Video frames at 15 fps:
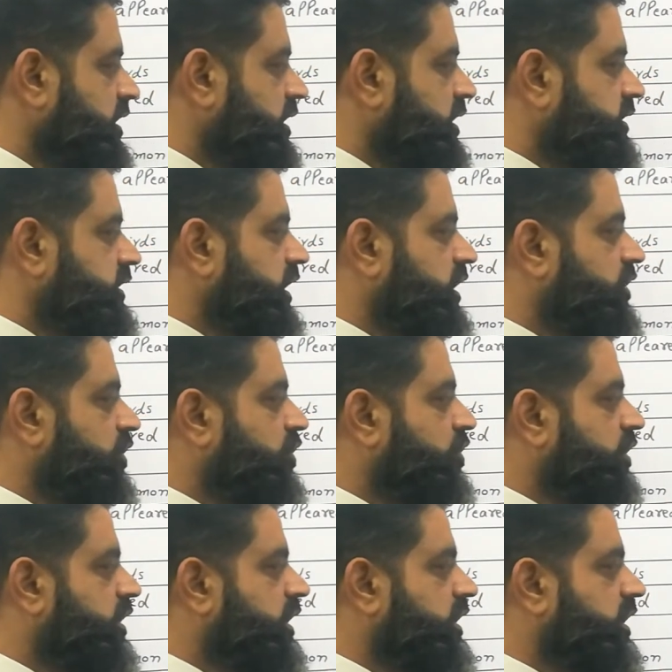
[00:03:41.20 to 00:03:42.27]
ये
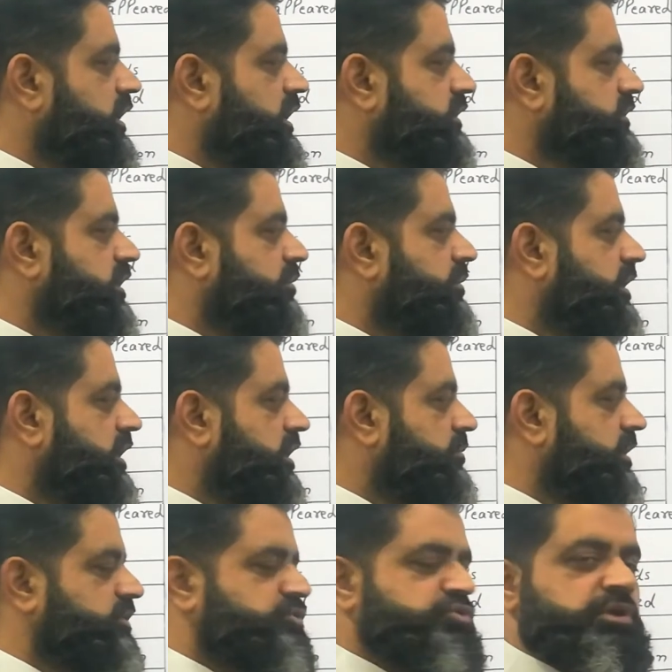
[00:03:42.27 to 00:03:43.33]
क्लॉक का रात का बारह
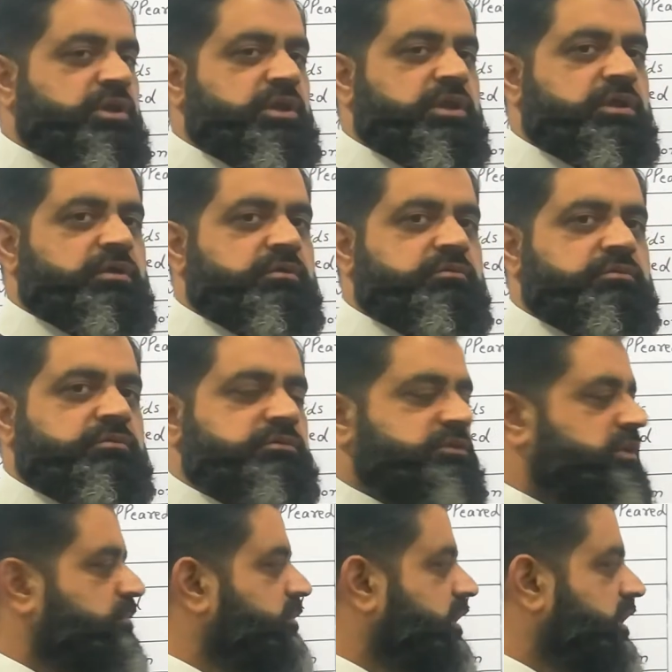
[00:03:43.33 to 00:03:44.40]
बज चुके हैं
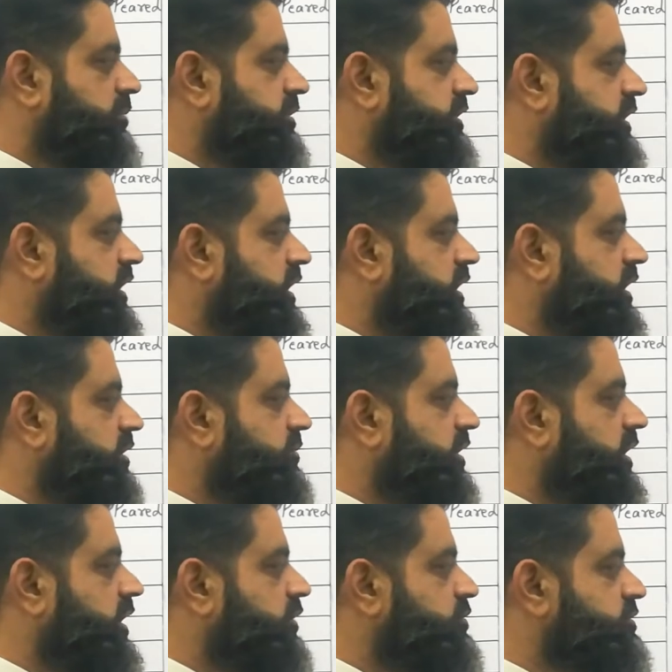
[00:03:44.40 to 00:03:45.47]
ये बारह बजे का टाइम
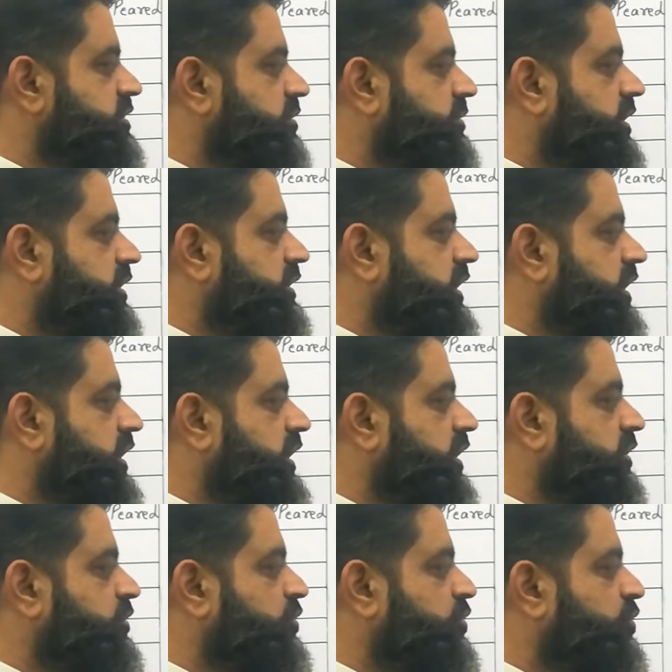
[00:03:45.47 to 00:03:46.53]
है उसके बाद
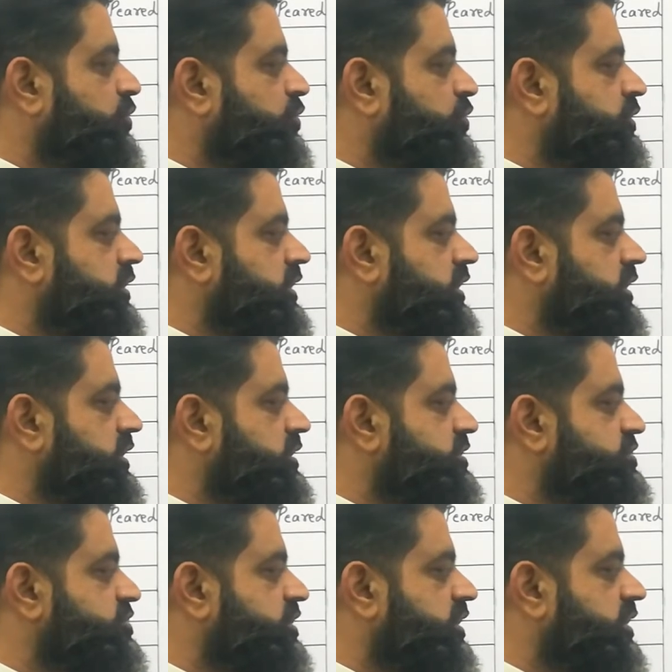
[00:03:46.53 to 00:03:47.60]
एक दो तीन
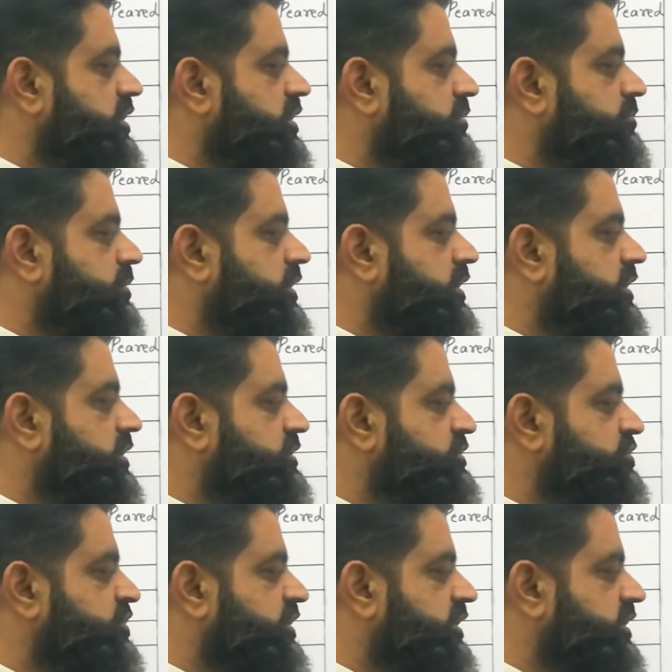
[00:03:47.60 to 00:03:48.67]
चार
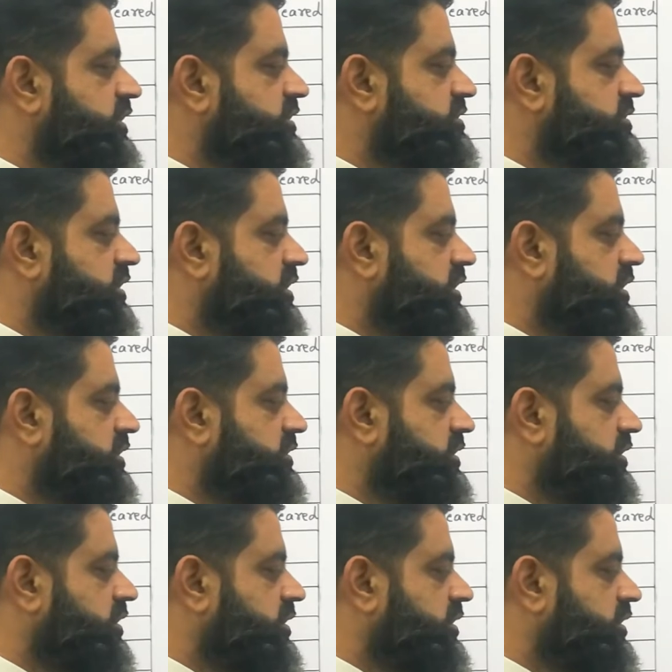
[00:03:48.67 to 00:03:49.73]
पाँच छः सात
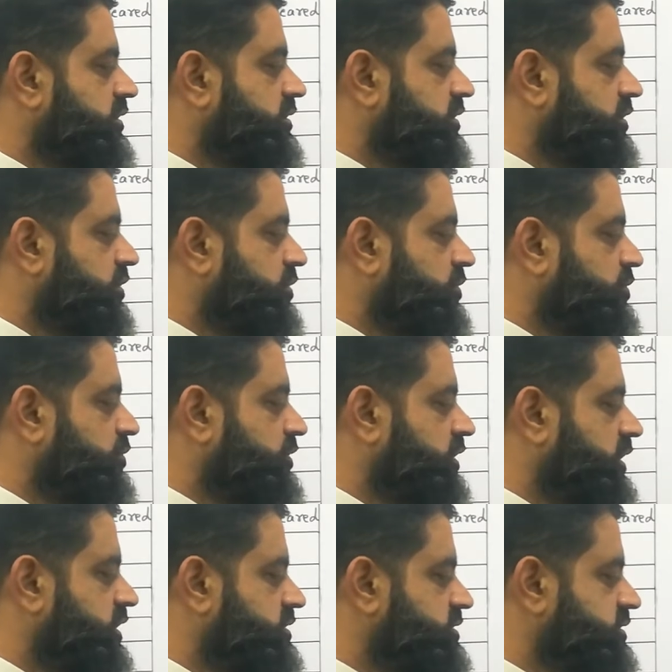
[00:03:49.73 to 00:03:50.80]
आठ नौ
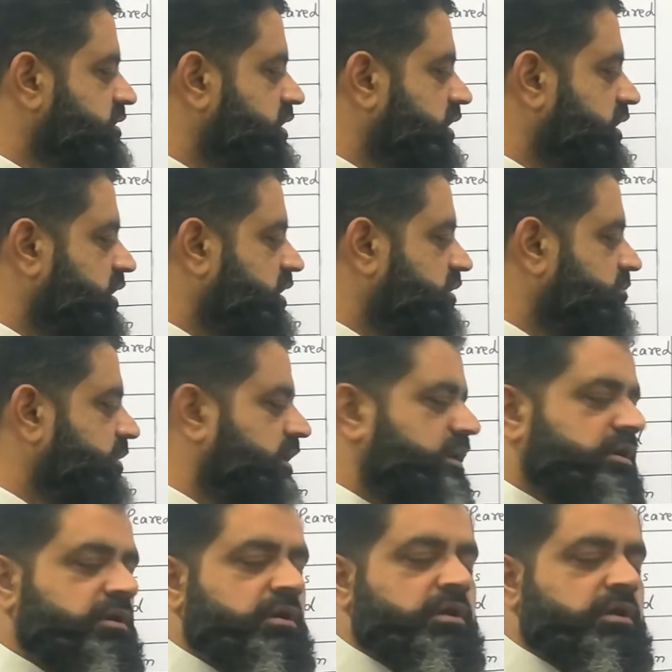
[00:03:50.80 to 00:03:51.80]
दस ग्यारह बारह